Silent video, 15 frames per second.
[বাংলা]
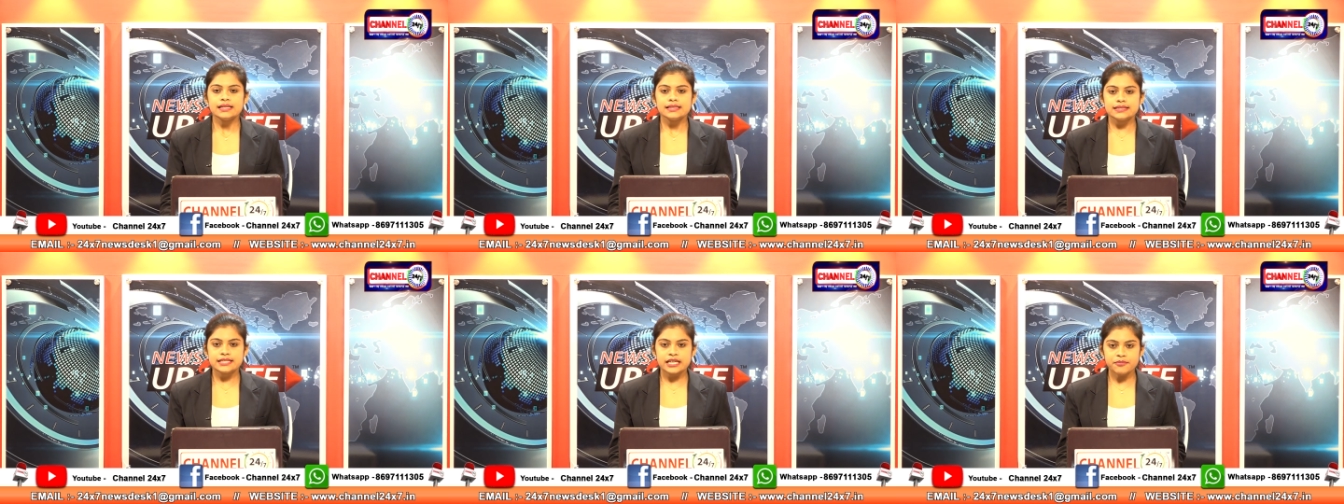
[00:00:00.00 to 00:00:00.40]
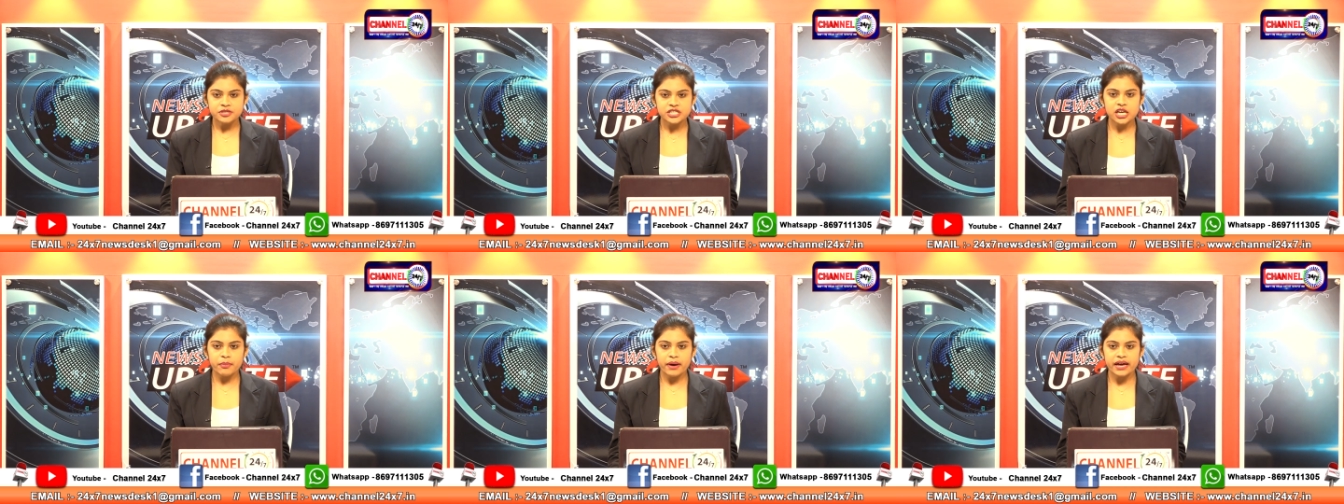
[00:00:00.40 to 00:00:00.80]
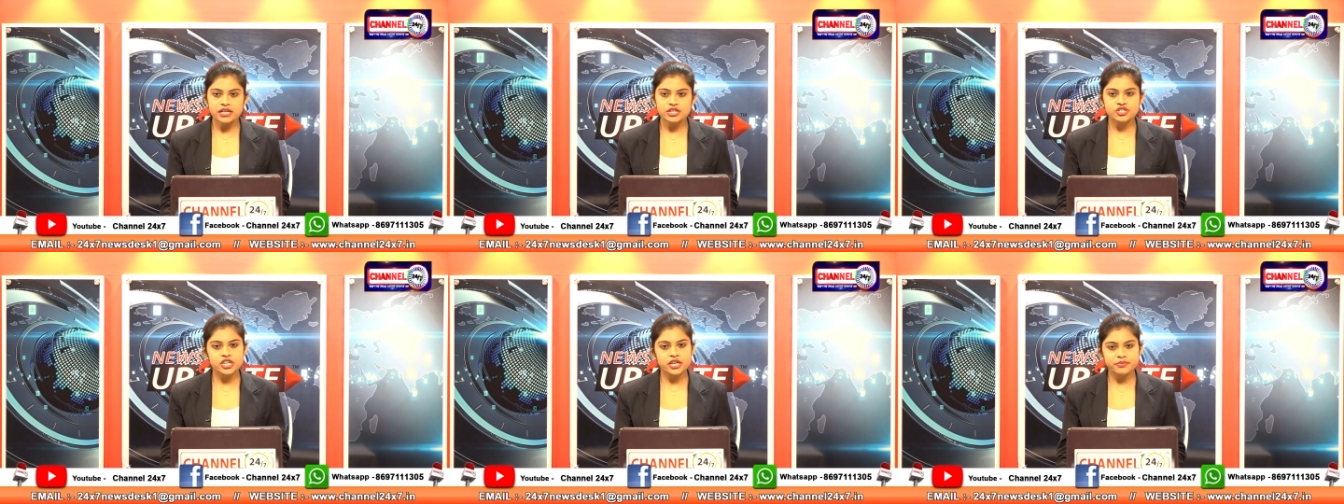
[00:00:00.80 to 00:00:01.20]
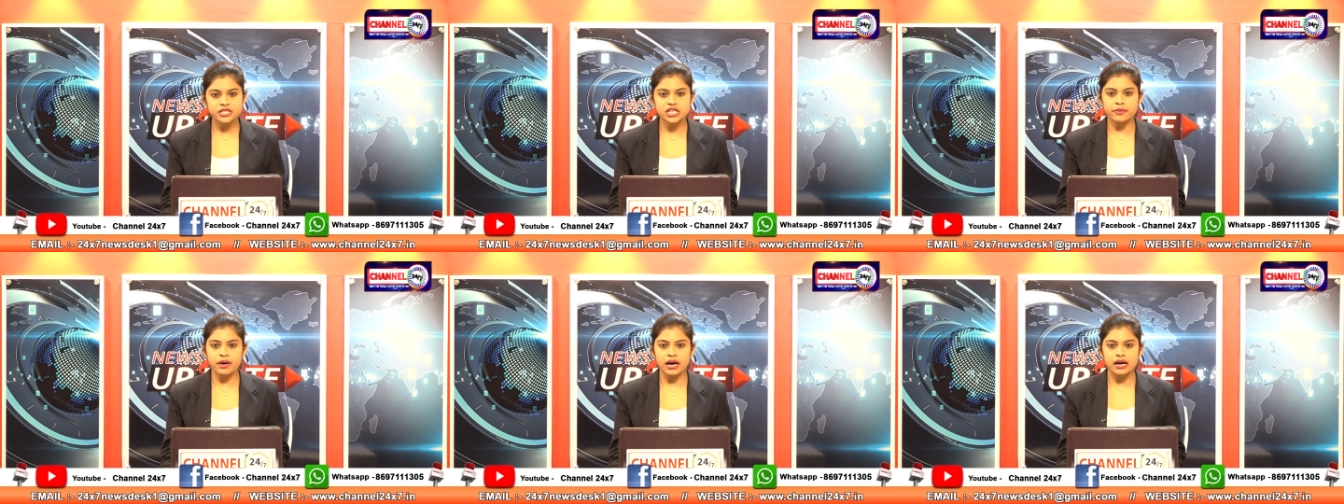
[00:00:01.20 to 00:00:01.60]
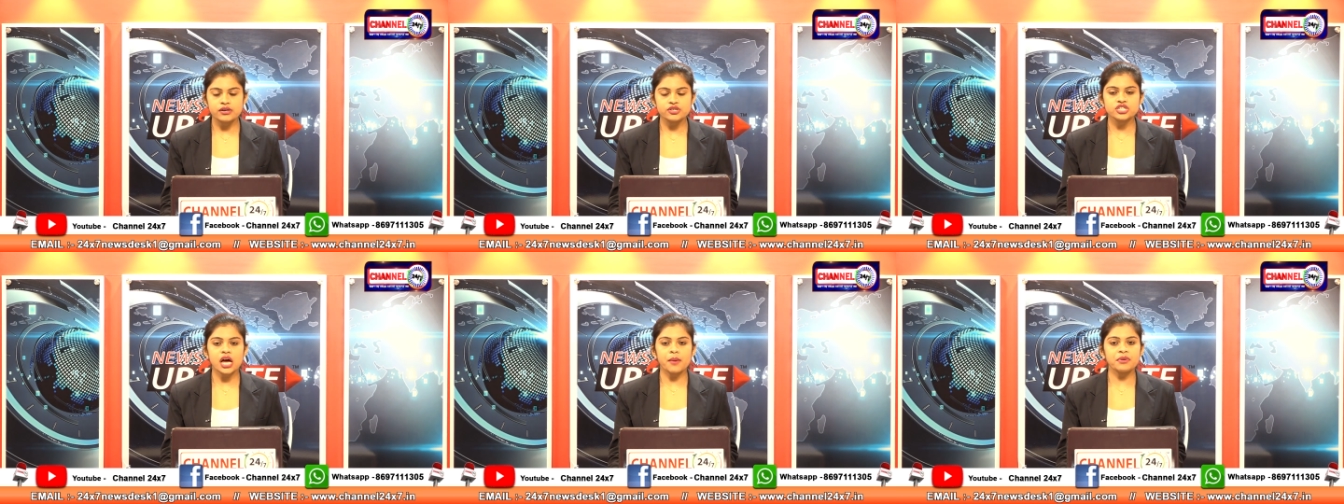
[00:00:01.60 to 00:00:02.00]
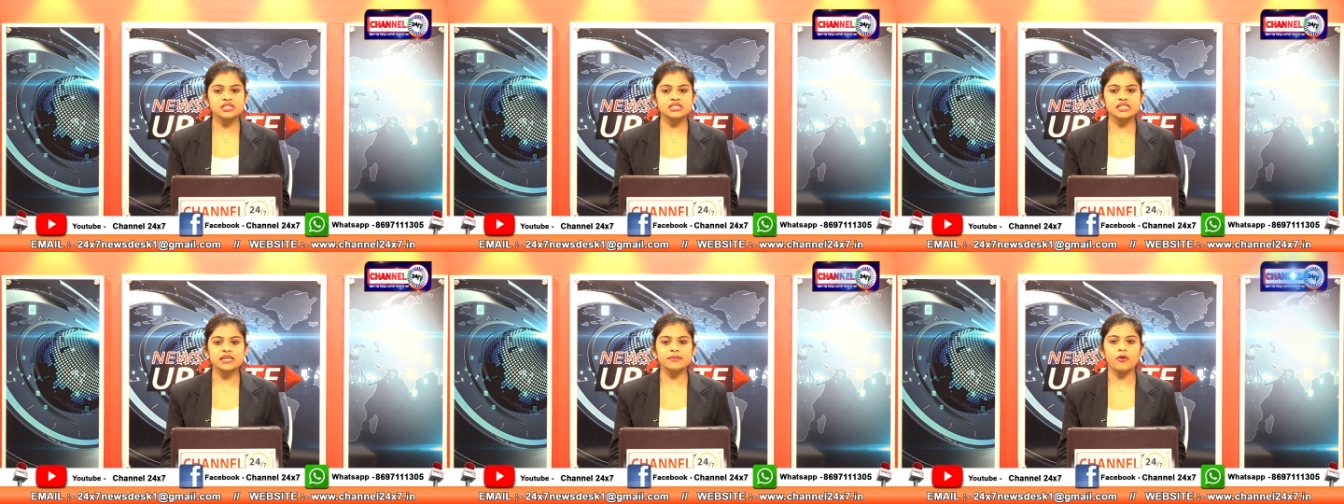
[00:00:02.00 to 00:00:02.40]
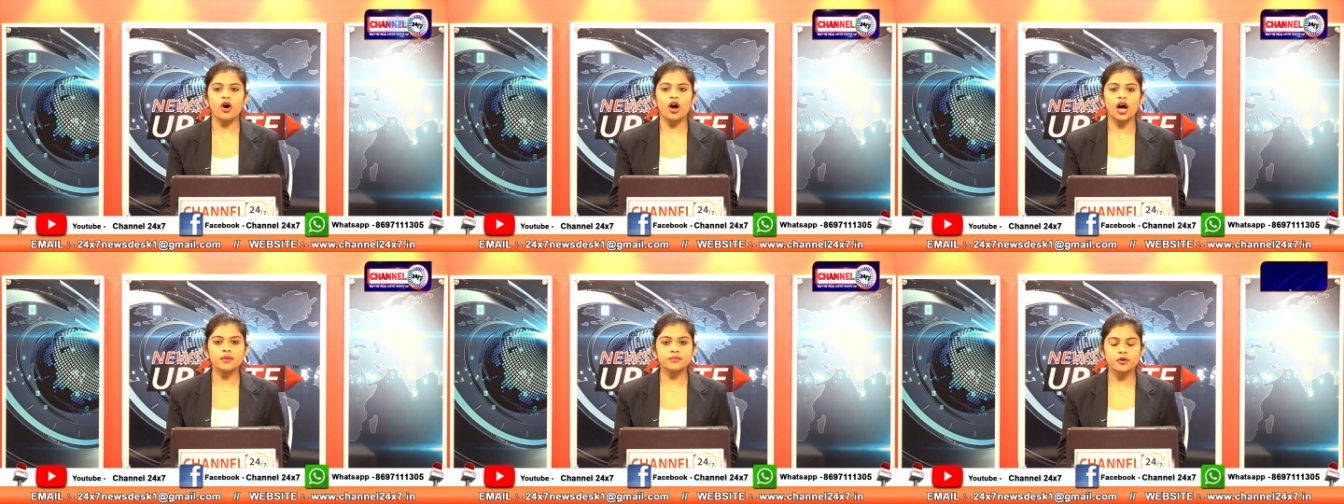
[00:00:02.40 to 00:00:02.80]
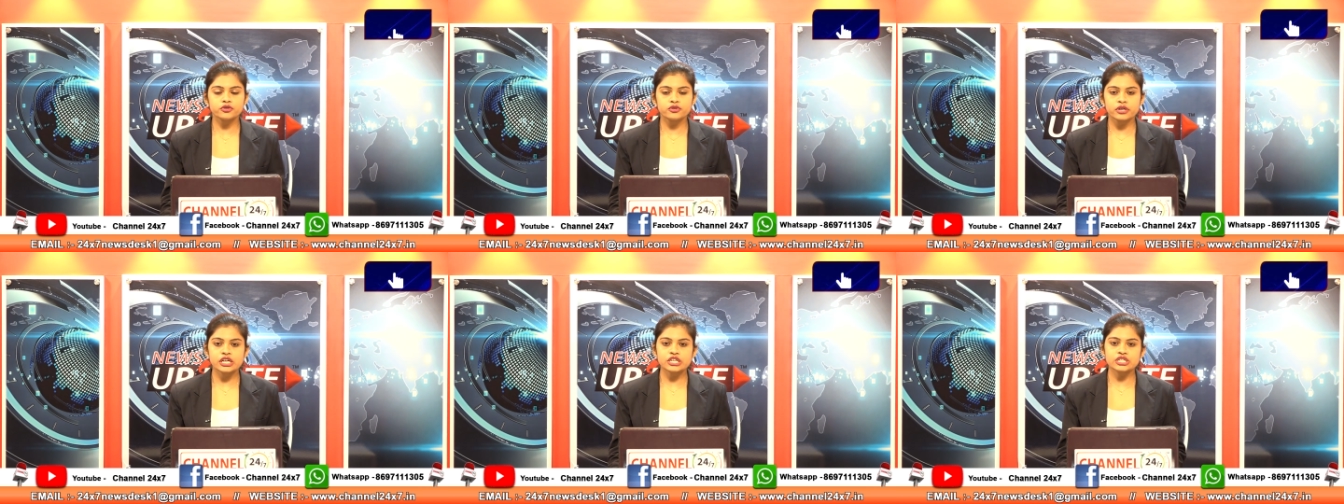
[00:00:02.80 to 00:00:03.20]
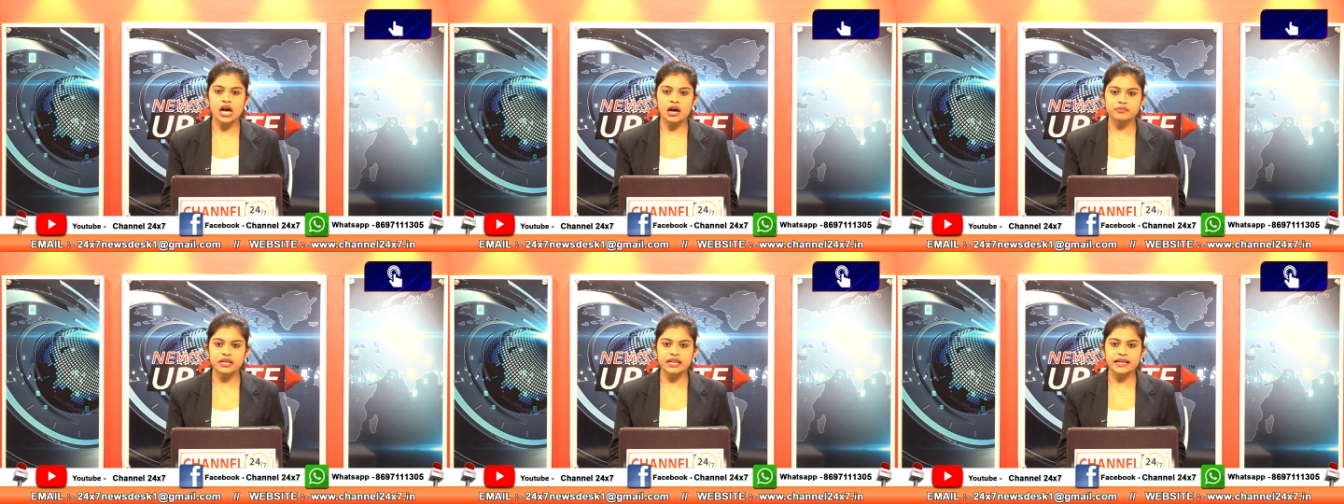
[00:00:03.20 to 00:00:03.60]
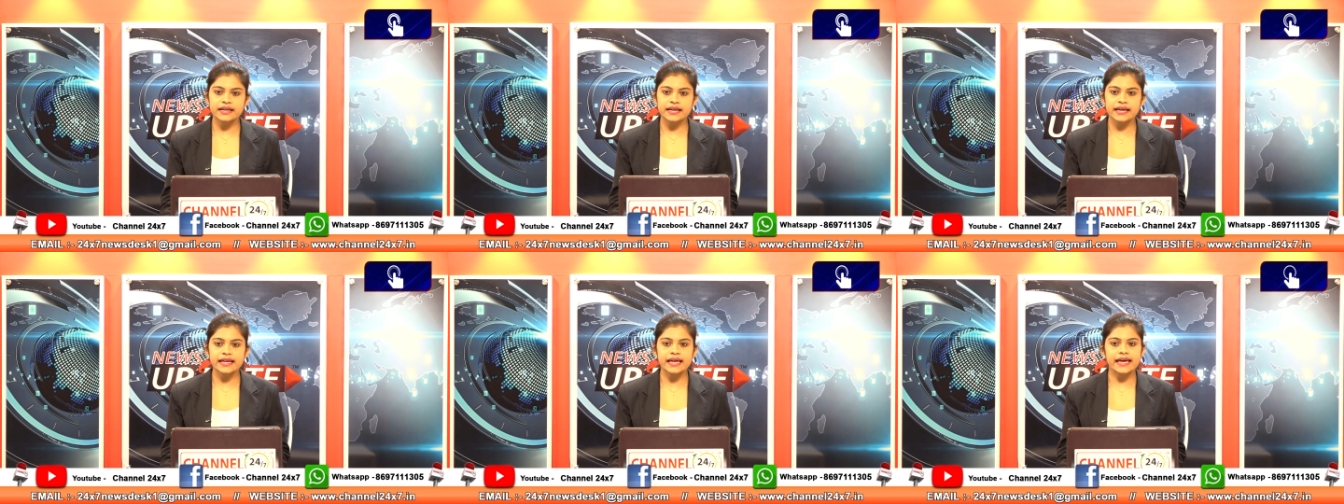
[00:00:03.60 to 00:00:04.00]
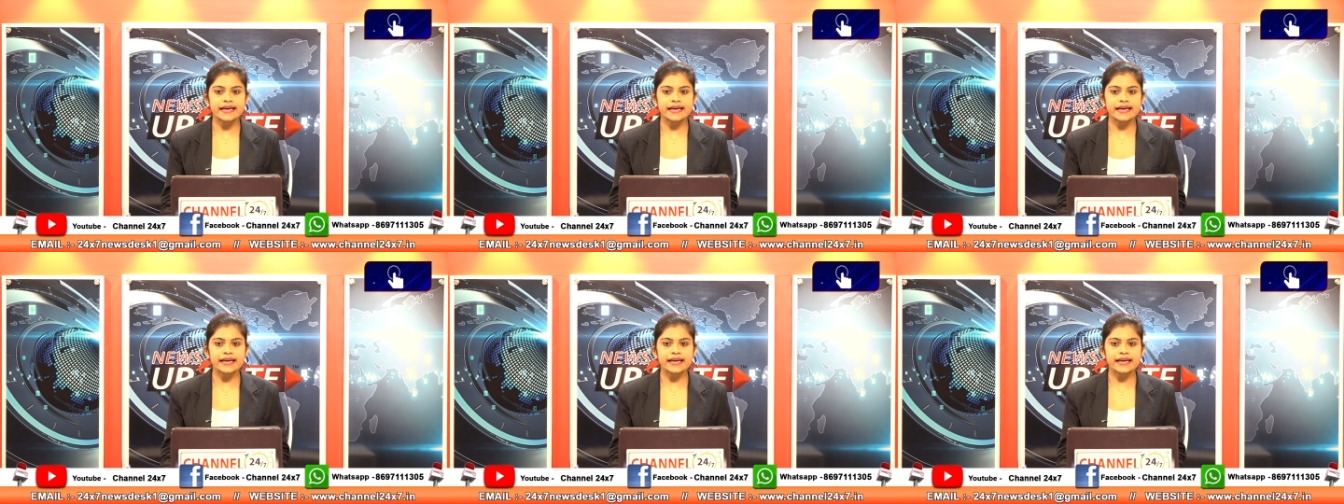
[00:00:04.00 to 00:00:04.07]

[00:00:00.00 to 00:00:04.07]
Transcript: জীব সেবাই শিব সেবা স্বামীজির এই মহান ব্রতকে সামনে রেখে